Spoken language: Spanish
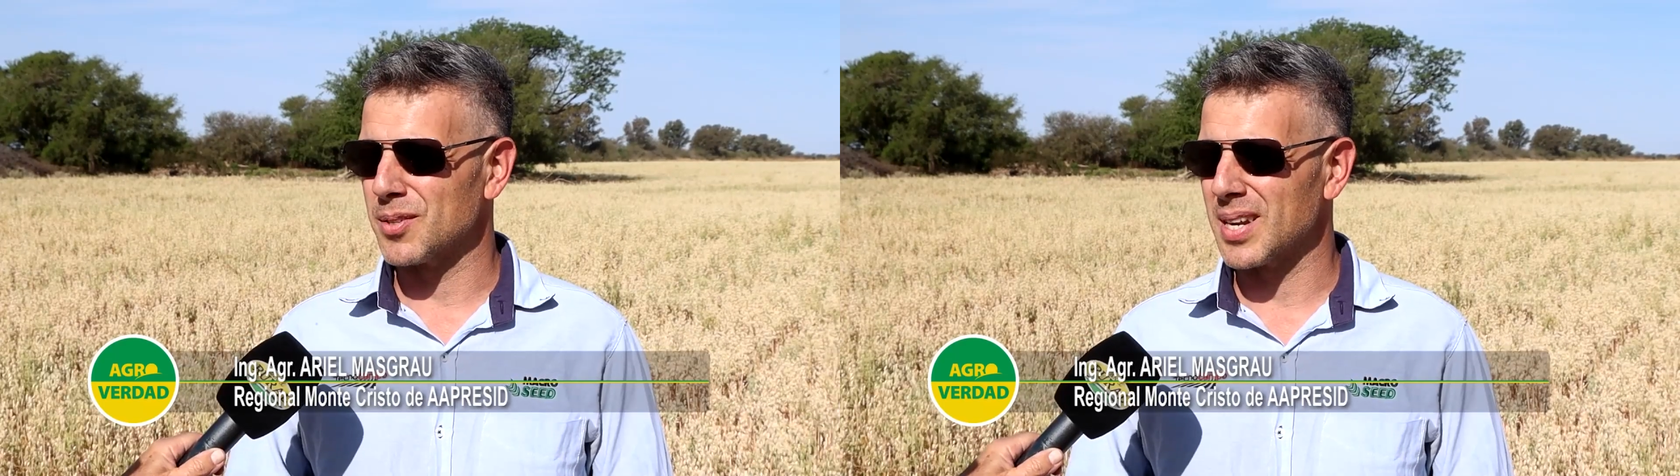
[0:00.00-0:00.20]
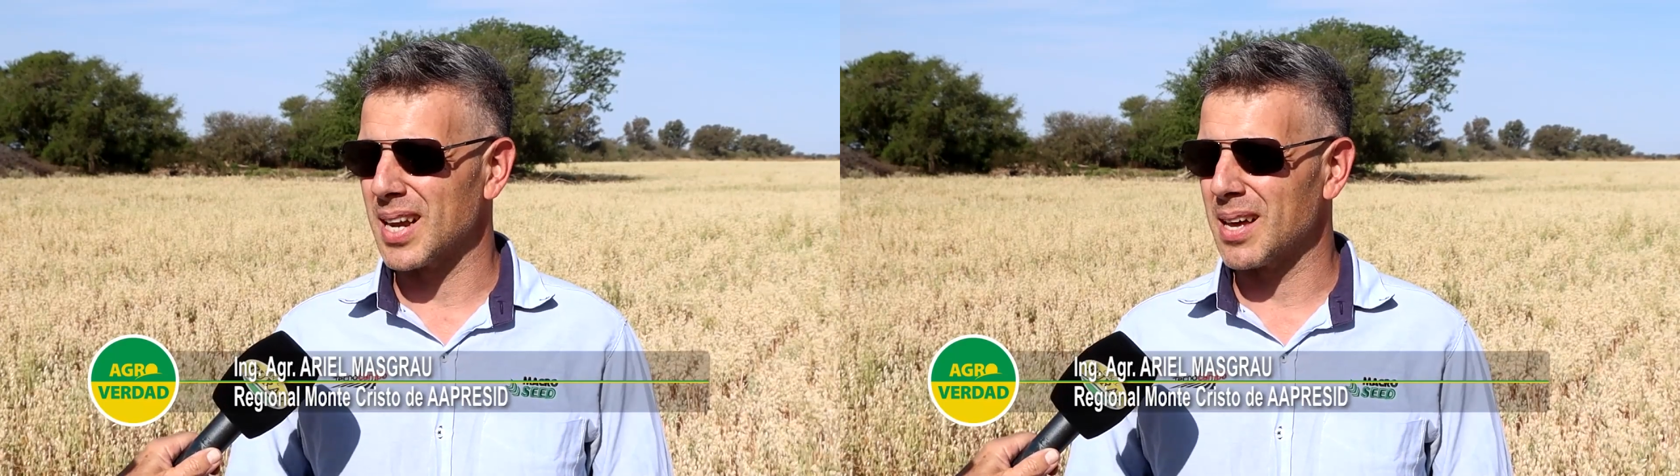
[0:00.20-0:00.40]

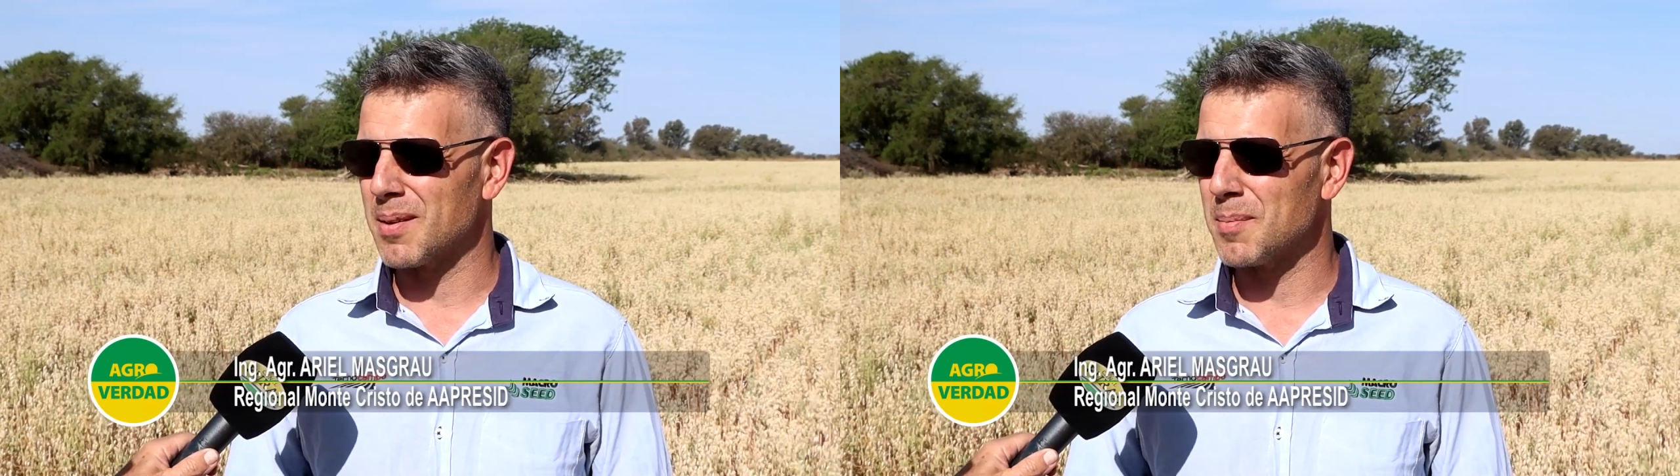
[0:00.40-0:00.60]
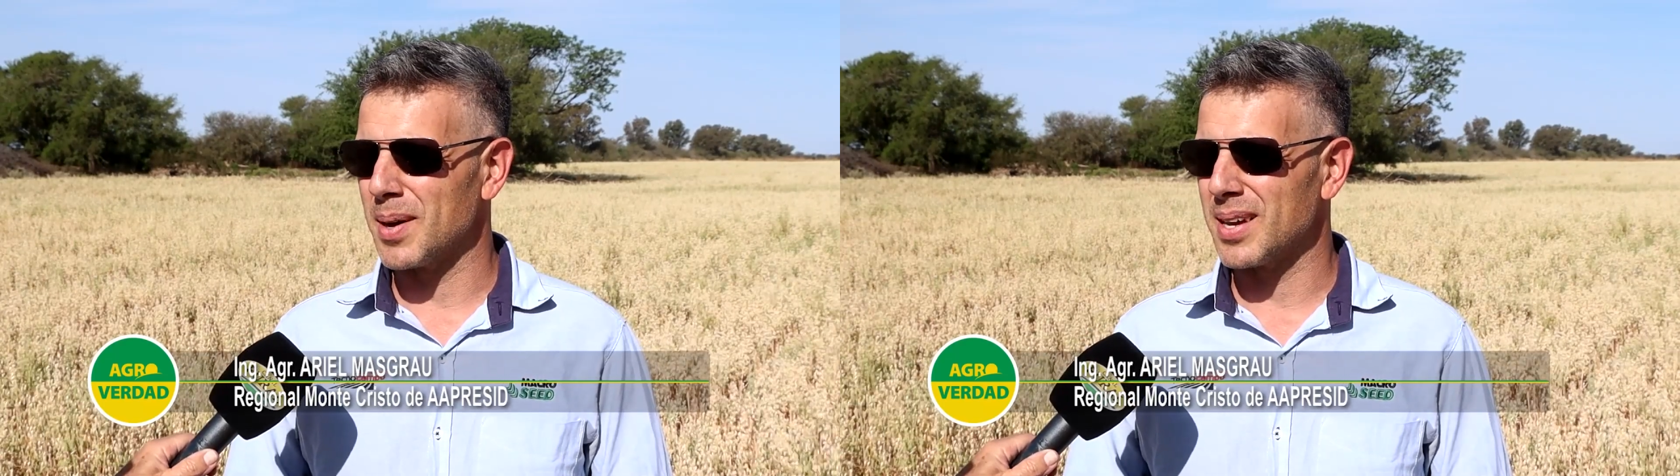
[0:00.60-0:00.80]
ser cada
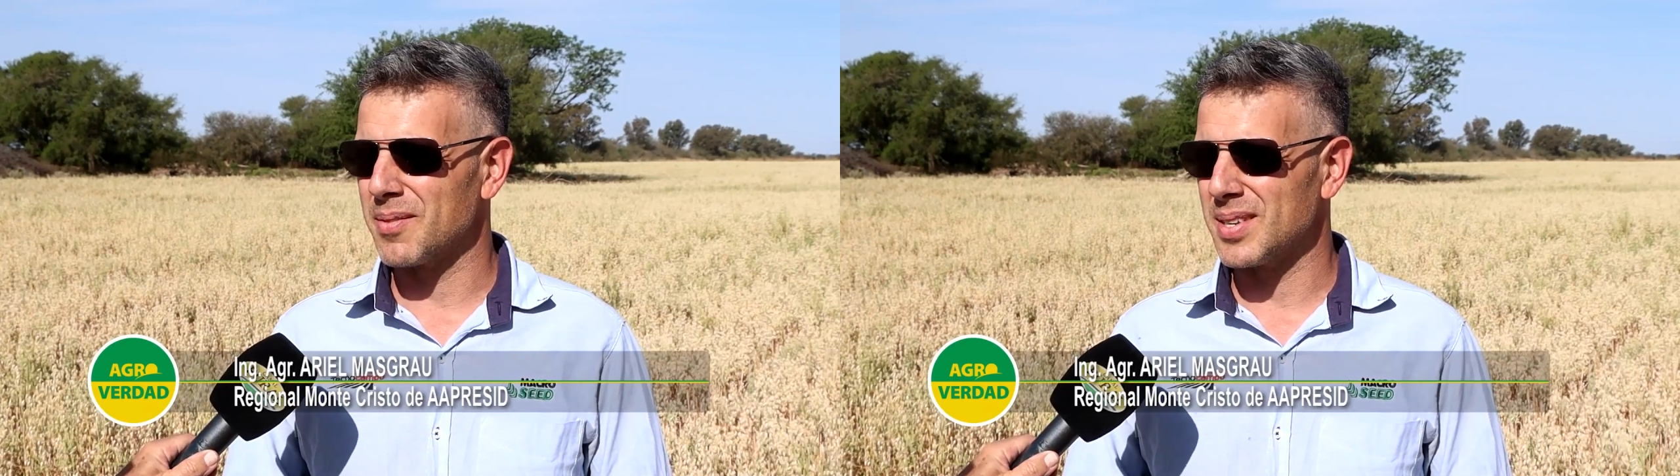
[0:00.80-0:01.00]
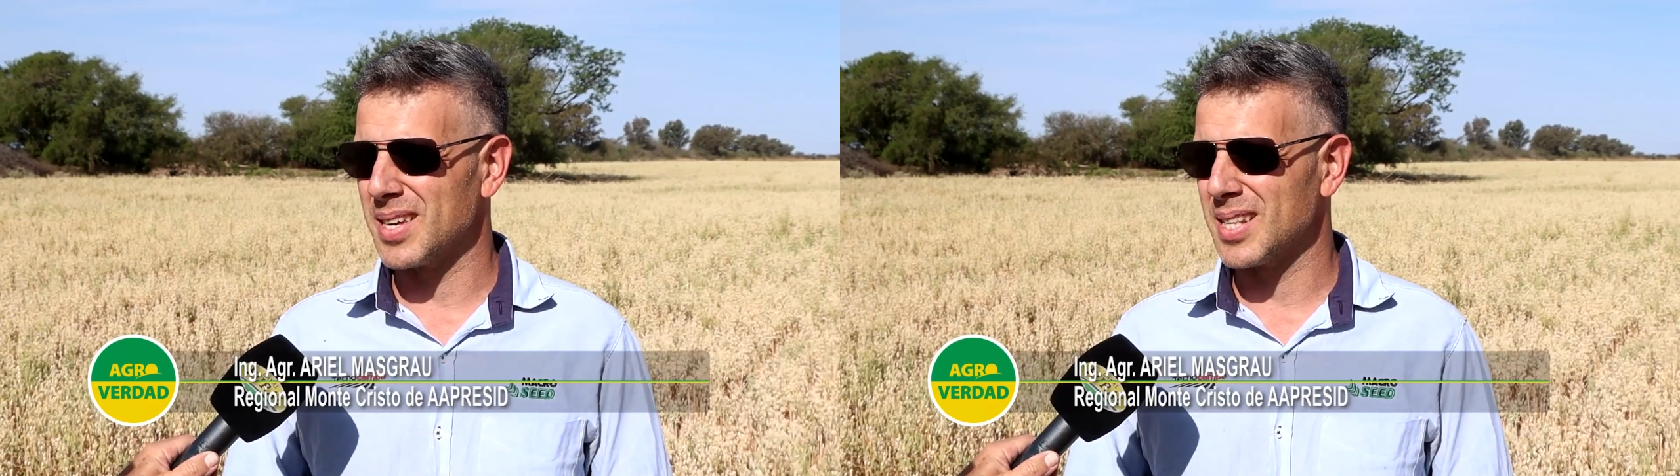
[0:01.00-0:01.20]
vez más
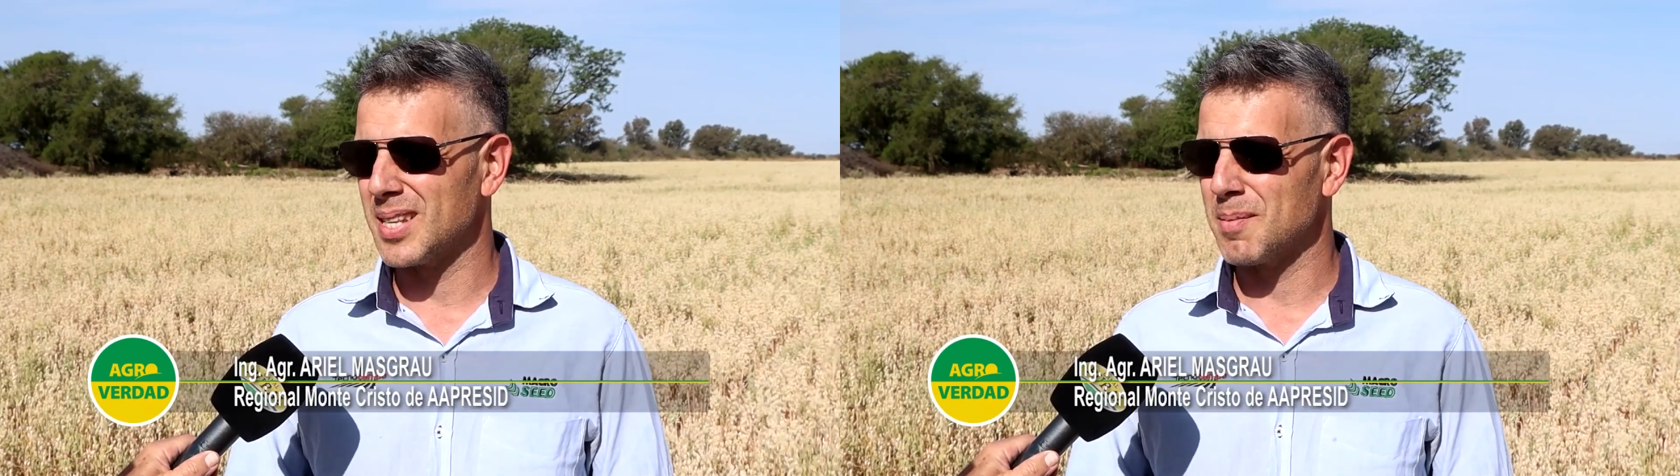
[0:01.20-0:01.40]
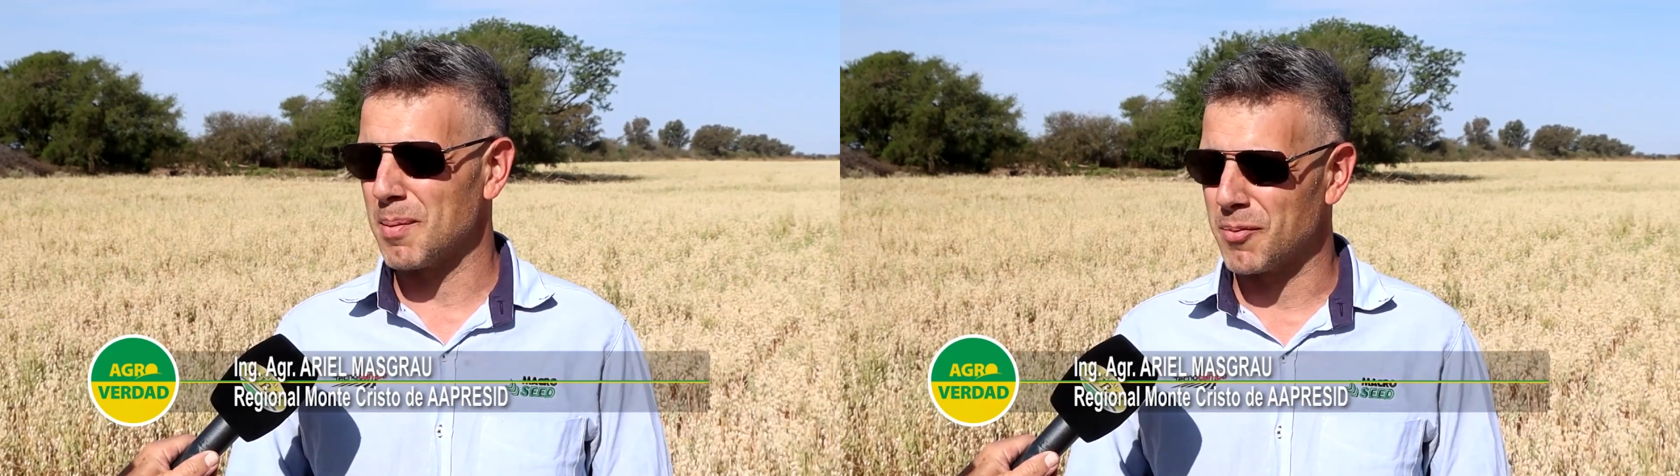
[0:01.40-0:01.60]

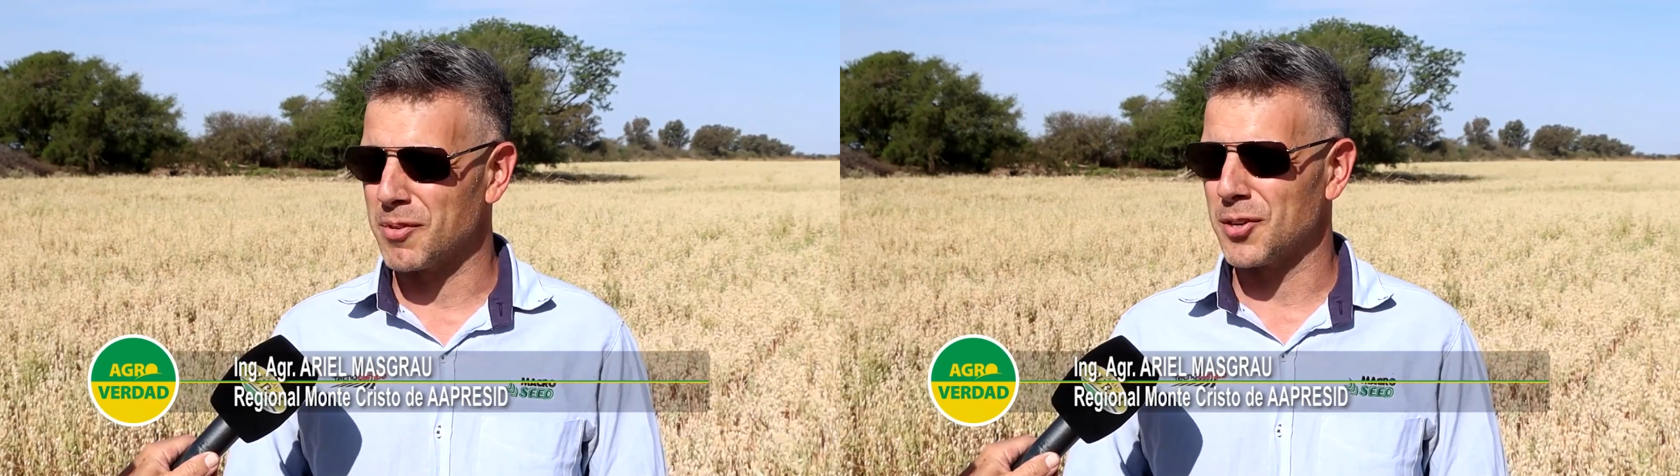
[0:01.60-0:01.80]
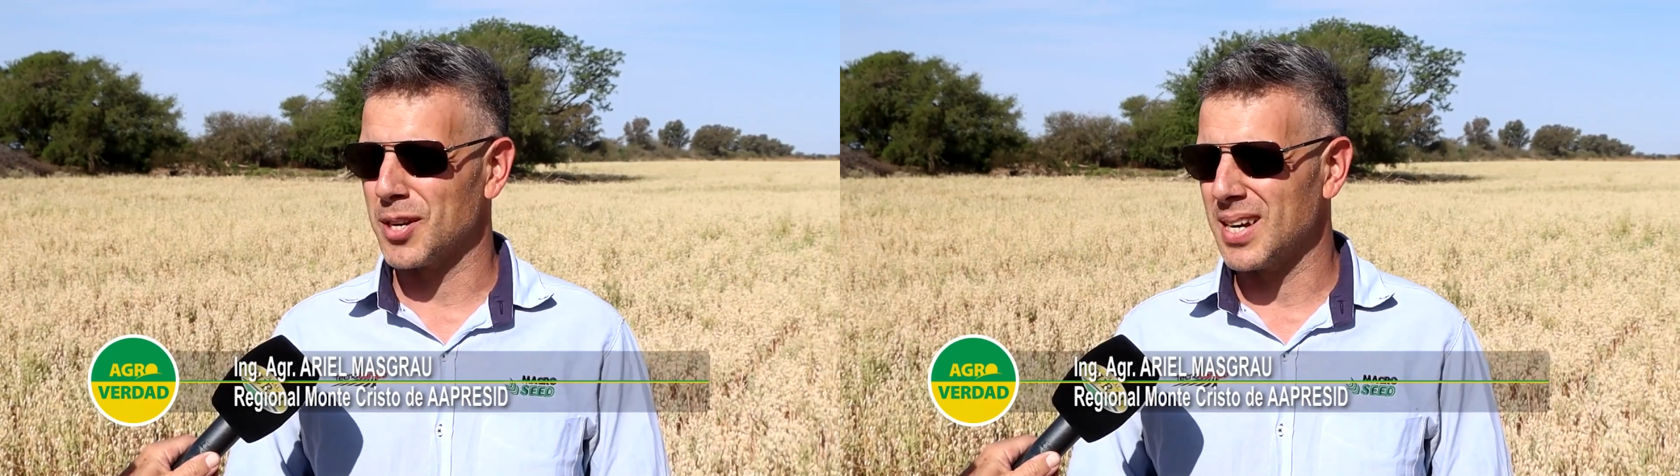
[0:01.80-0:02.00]
eficientes, más
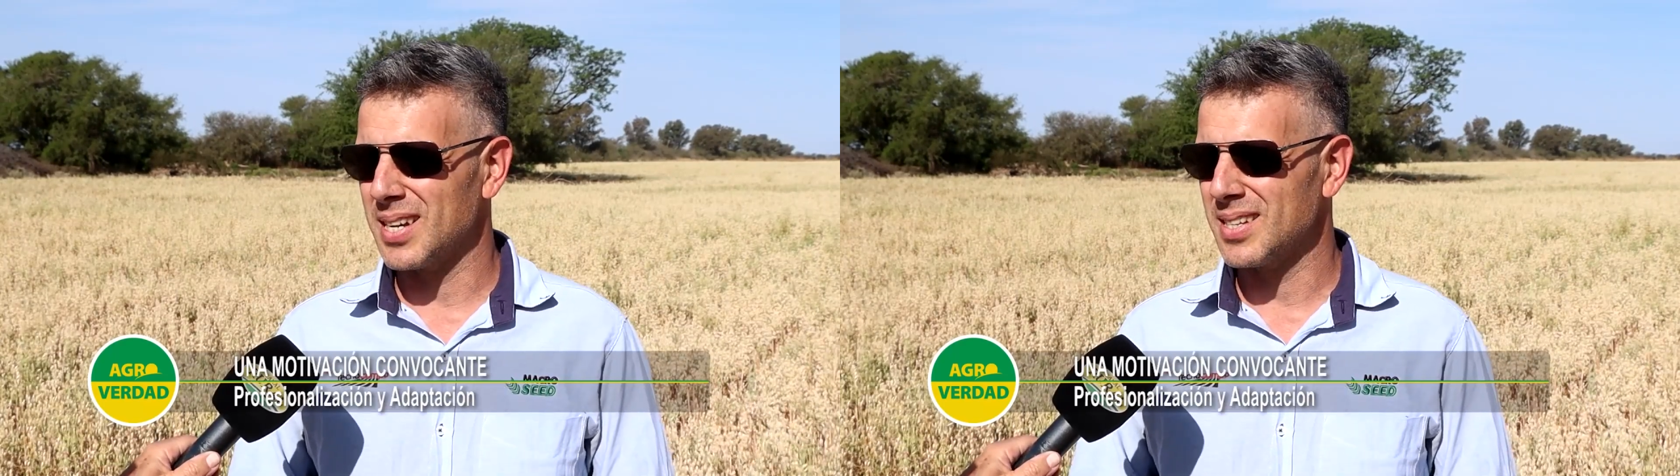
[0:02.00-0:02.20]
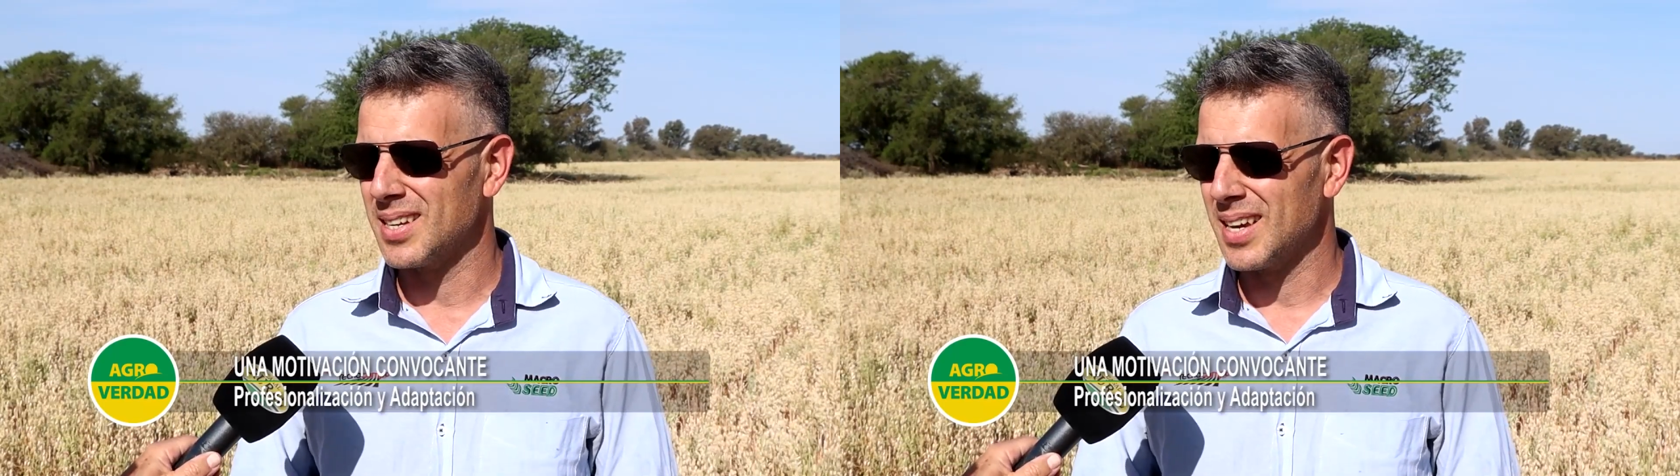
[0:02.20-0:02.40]

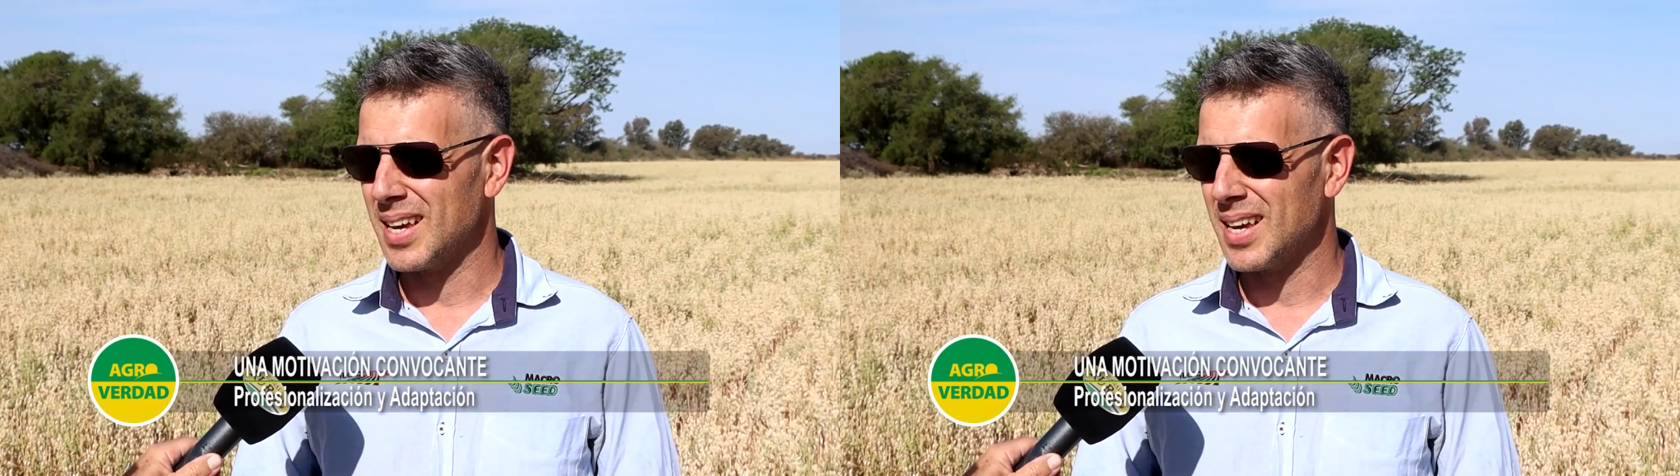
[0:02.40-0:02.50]
profesionales